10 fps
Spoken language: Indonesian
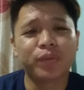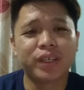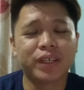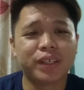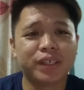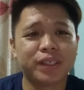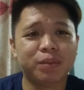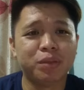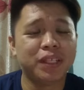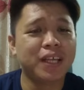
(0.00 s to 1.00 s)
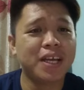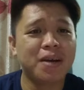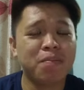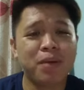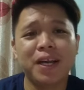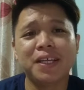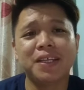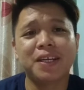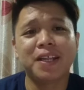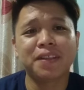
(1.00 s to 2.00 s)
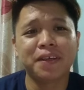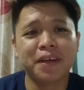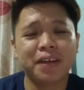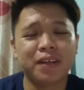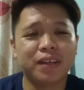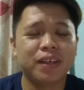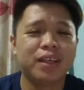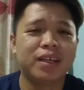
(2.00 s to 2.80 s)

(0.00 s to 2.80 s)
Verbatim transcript: uh, berita yang paling dinantikan